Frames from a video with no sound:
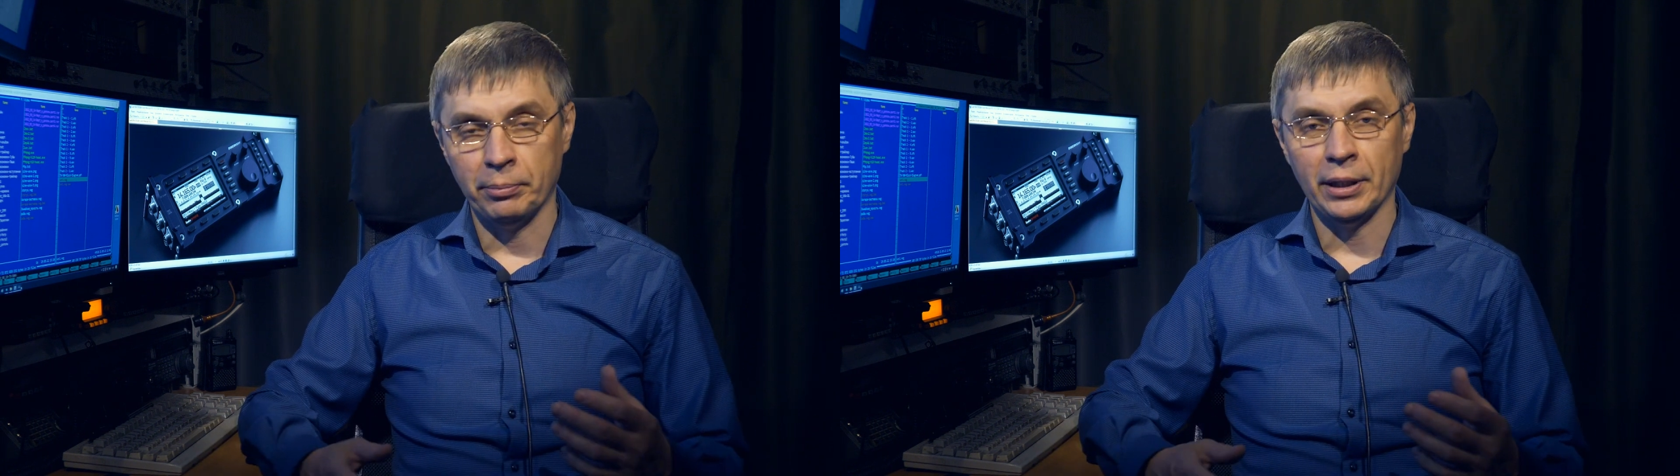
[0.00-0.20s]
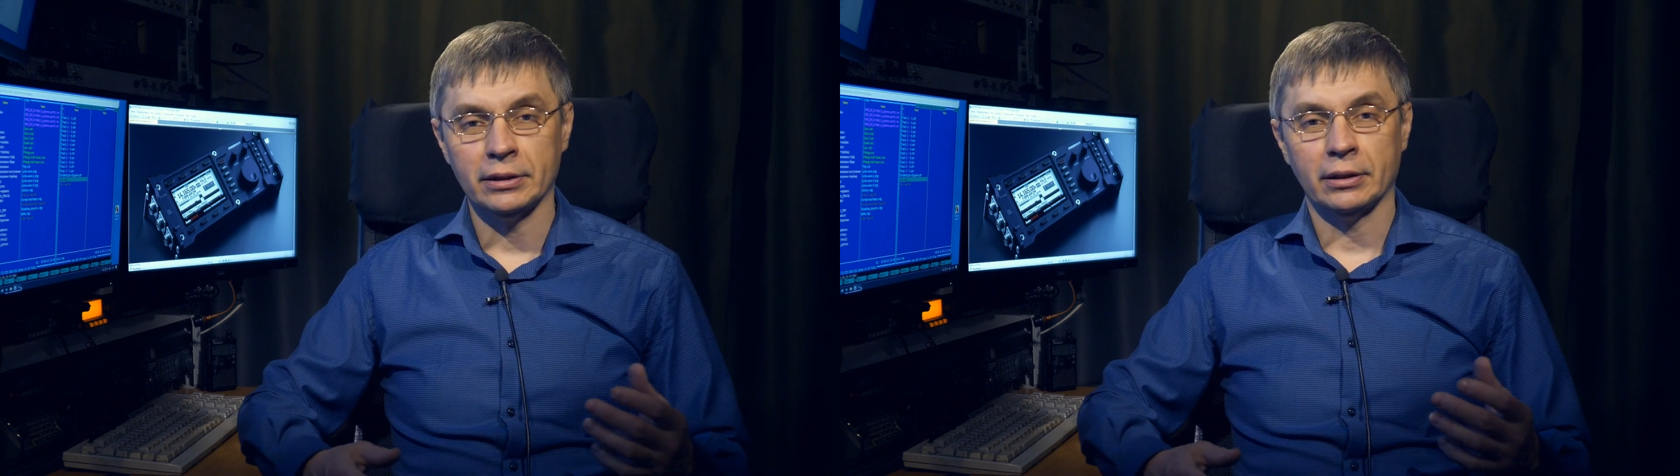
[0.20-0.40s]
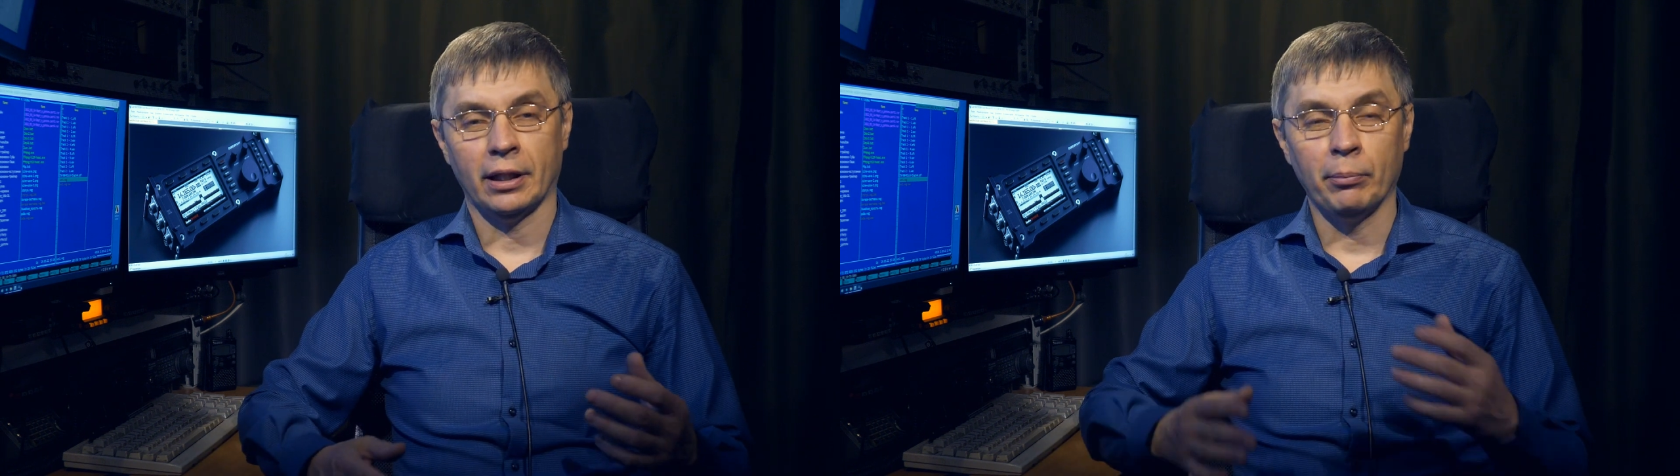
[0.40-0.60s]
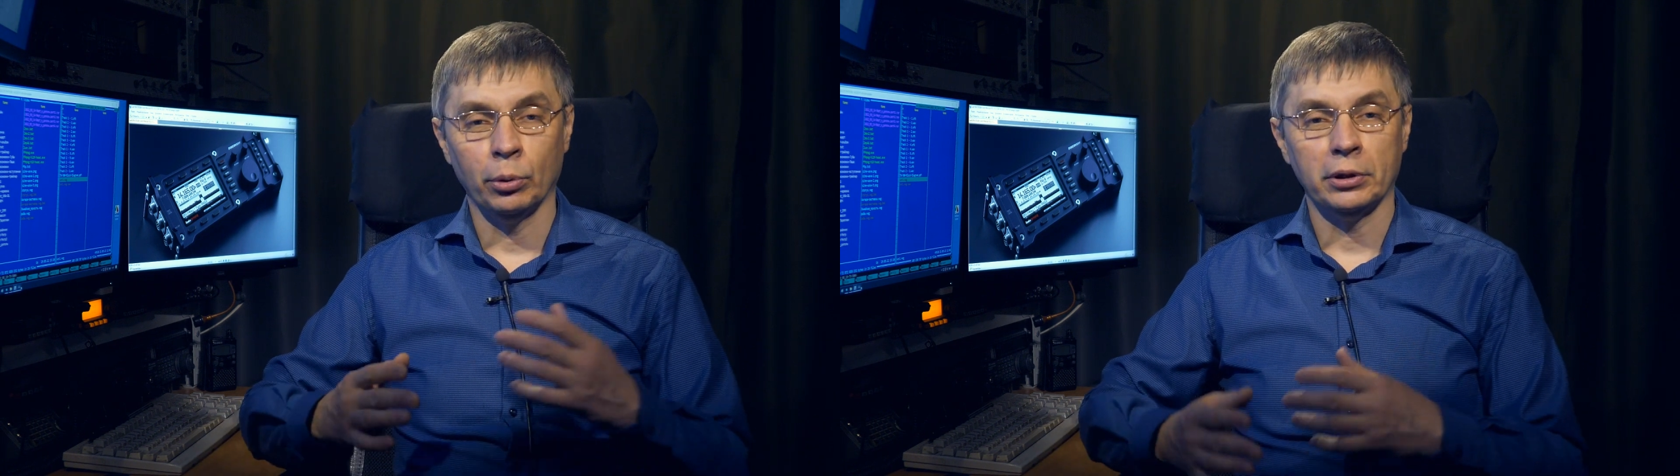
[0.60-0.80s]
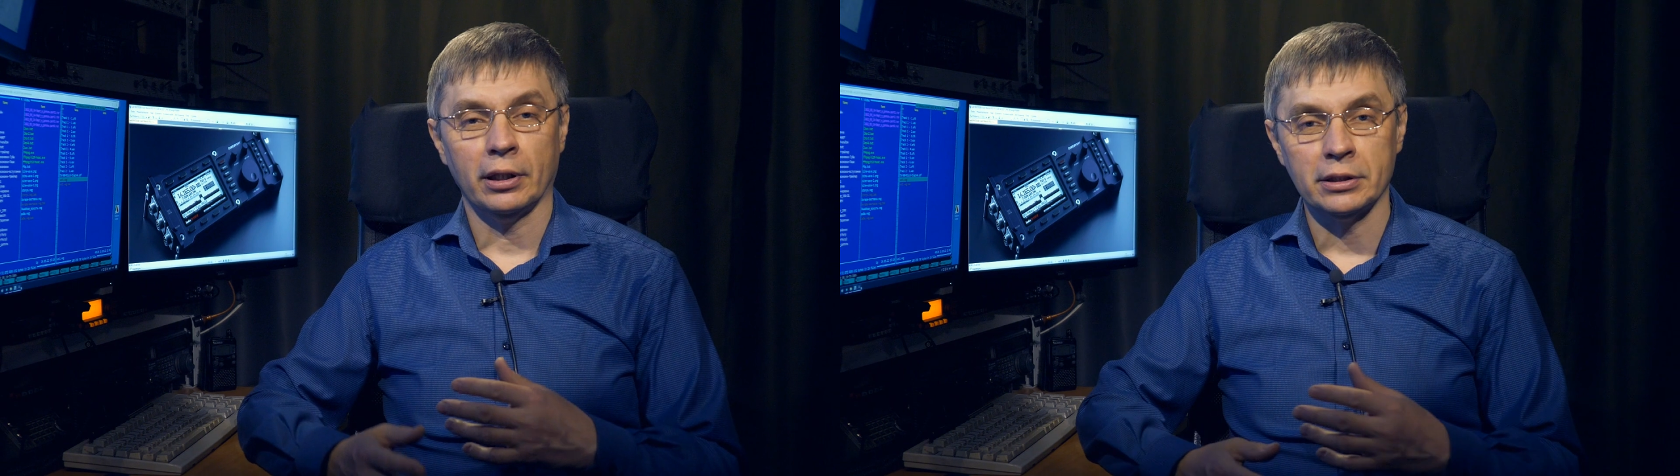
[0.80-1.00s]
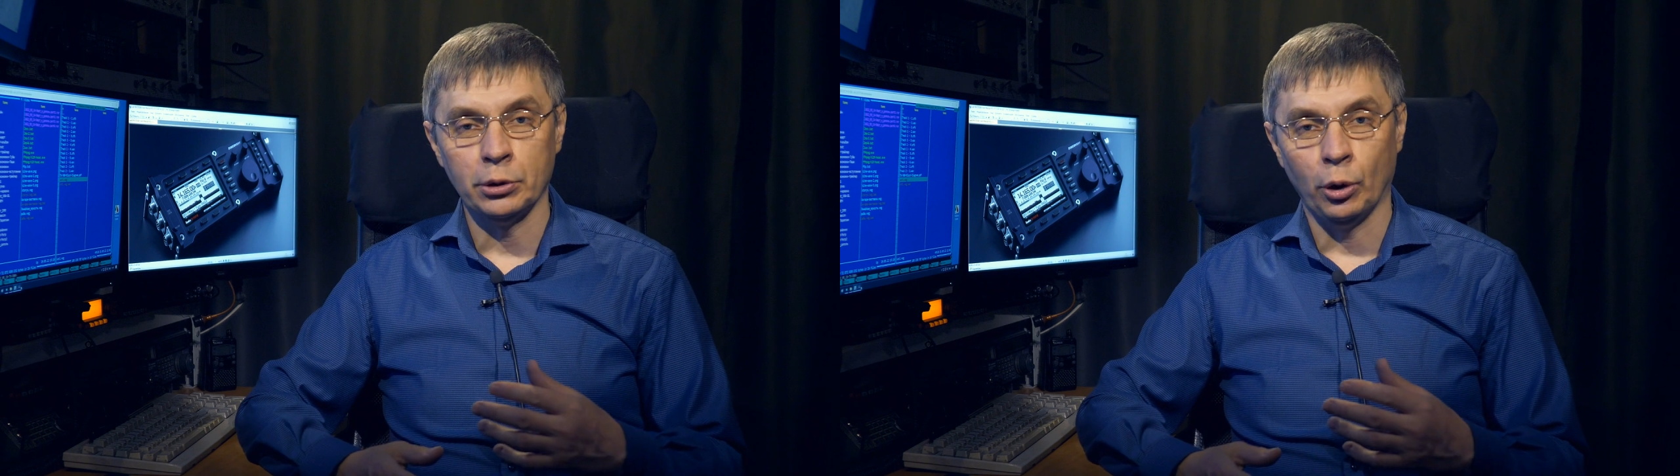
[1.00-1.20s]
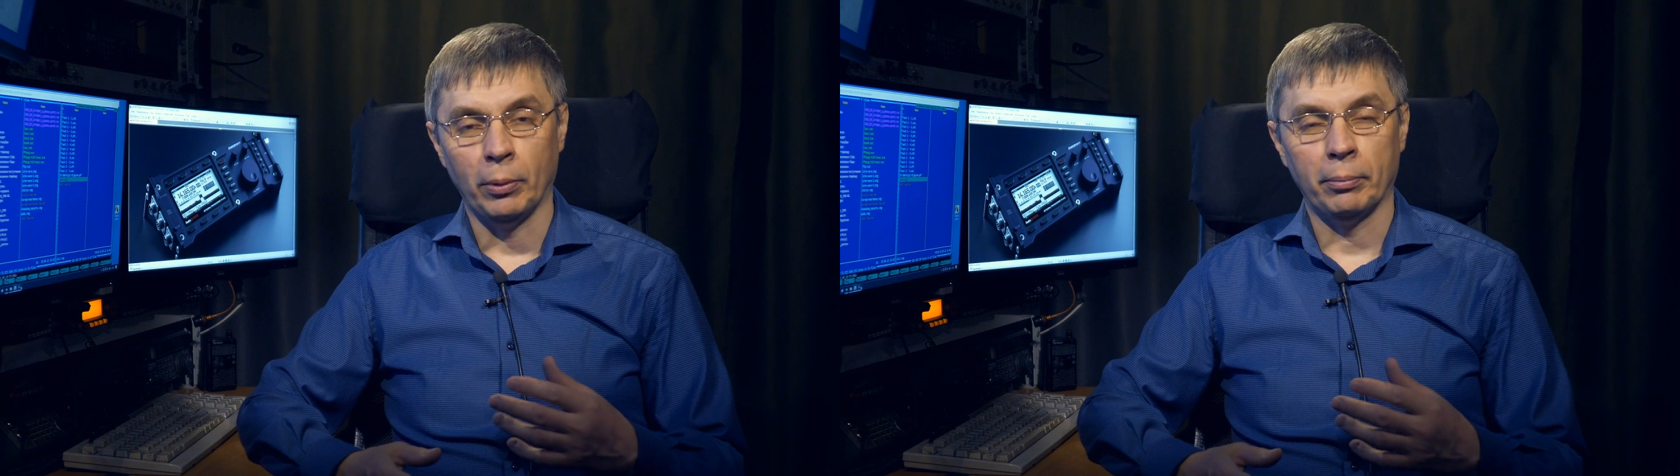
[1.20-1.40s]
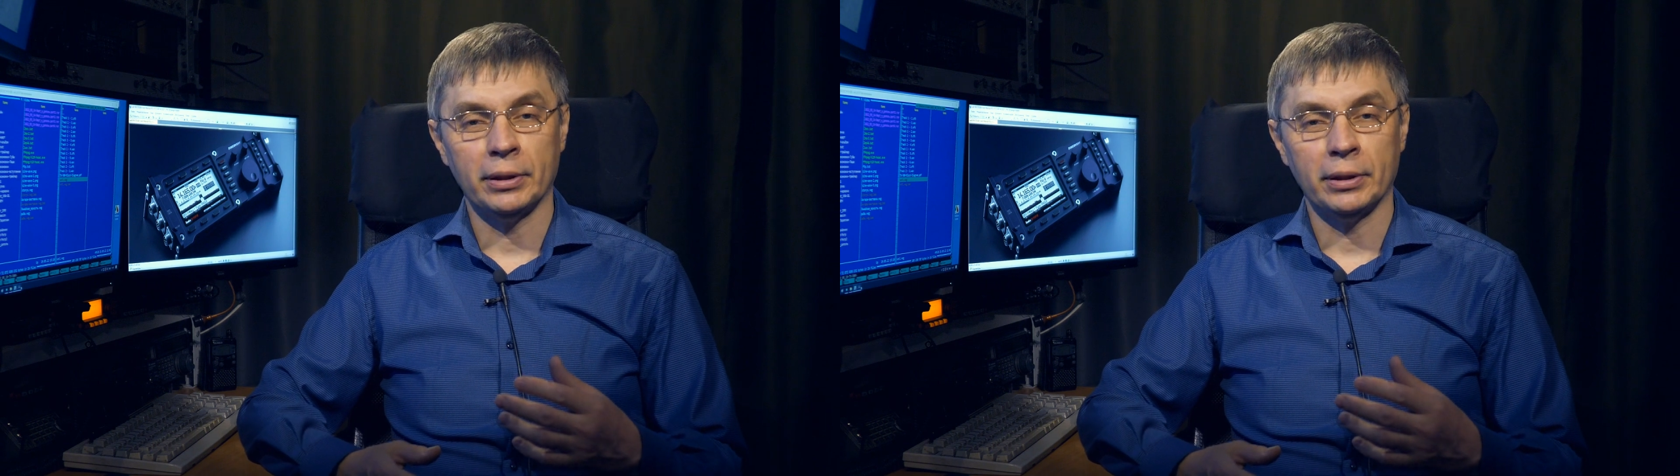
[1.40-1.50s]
без работы разъема.